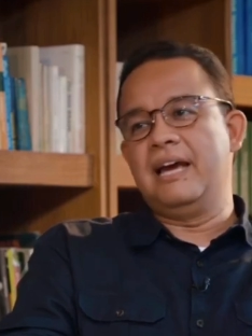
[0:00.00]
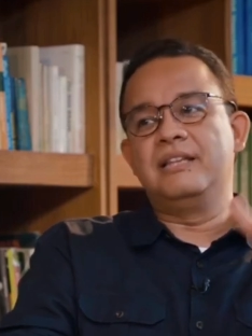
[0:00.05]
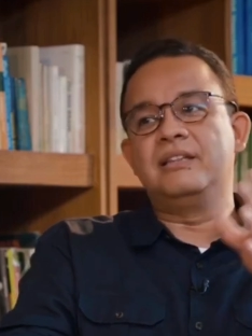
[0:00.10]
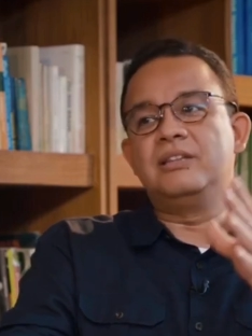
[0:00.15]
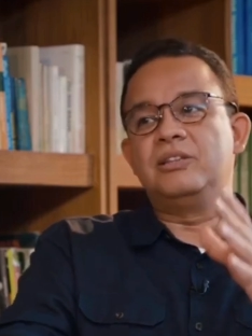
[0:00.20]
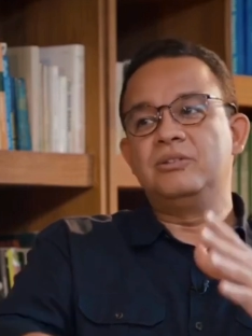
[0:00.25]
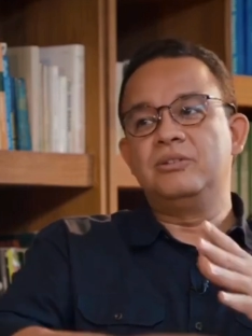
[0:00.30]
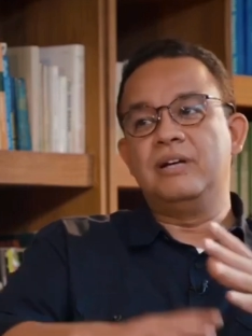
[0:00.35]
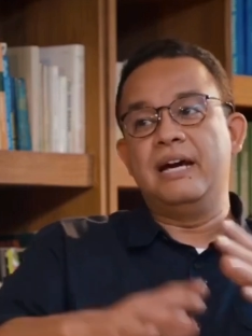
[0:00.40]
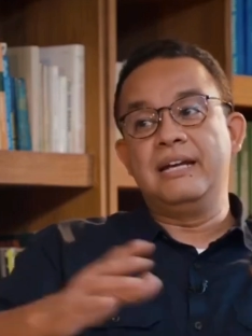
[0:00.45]

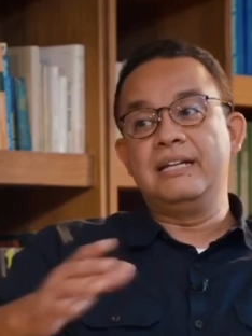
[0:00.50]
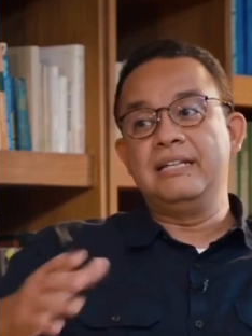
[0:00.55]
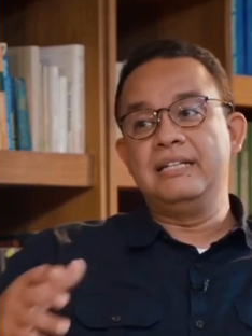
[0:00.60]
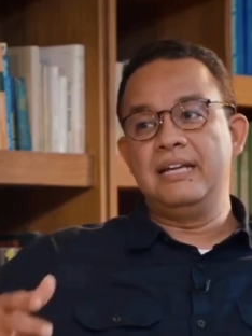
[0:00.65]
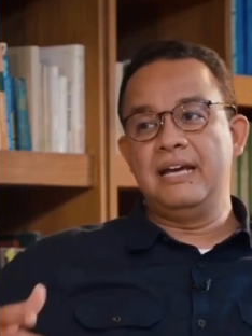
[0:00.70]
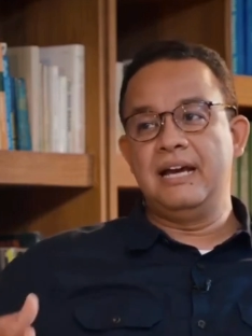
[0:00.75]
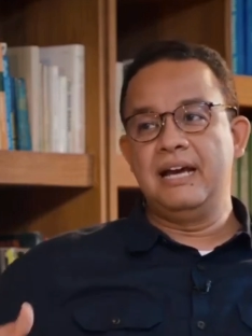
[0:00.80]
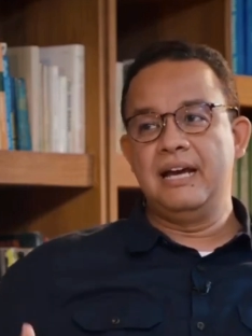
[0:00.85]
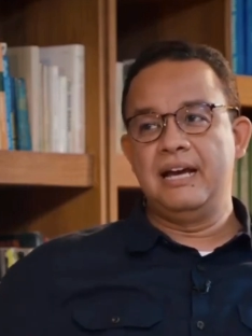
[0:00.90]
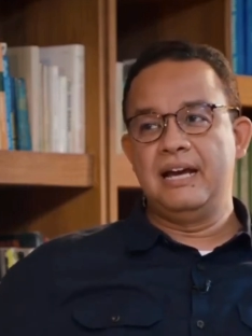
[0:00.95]
Kemudian
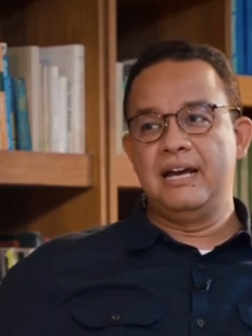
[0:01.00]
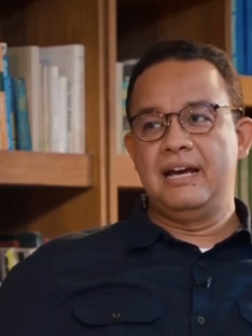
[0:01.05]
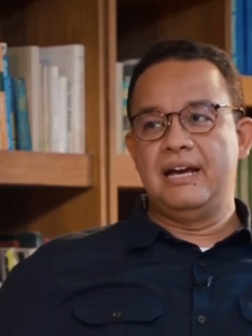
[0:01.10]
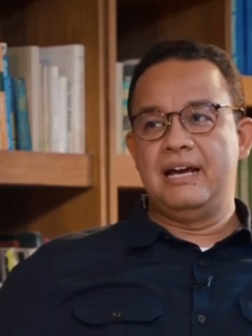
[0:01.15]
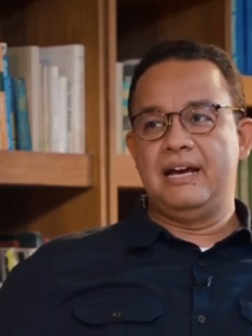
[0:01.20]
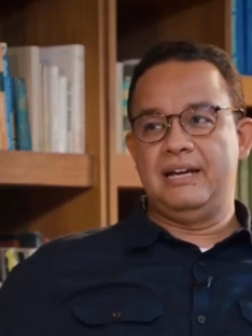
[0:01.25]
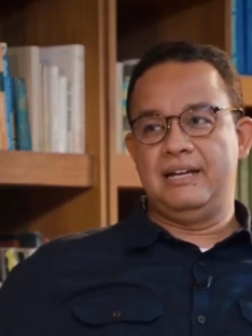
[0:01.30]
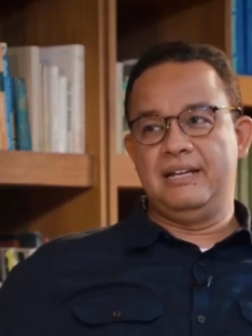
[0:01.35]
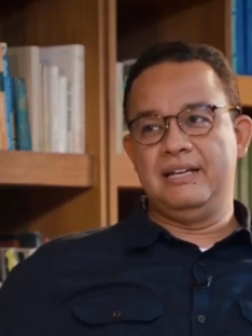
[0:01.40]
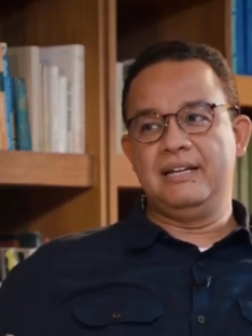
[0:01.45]
saya yang
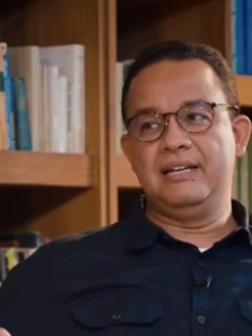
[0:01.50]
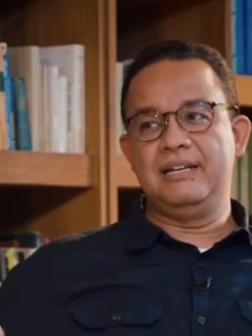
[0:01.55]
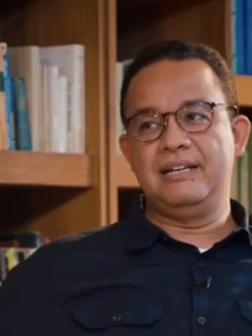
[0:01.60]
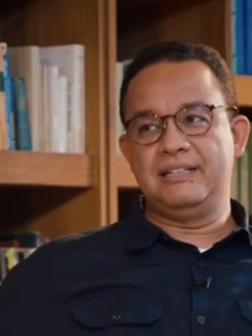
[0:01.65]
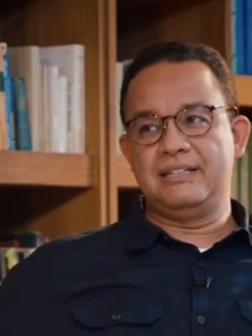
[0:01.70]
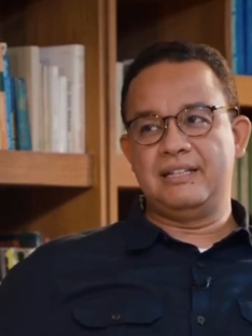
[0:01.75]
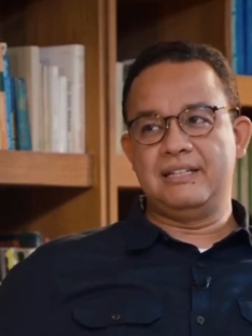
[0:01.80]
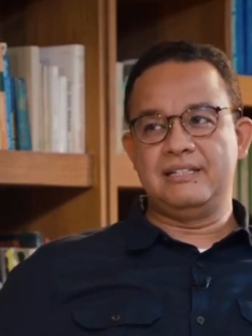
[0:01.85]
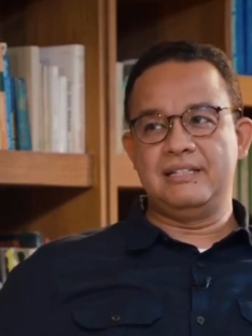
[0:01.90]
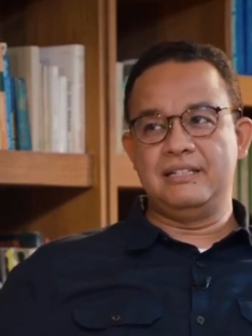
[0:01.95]
menyatakan
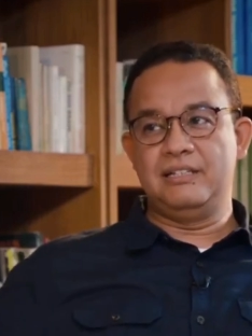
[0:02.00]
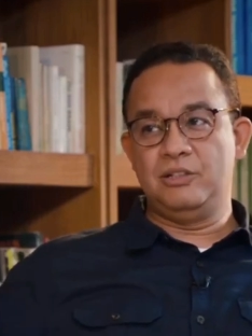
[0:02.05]
suratnya.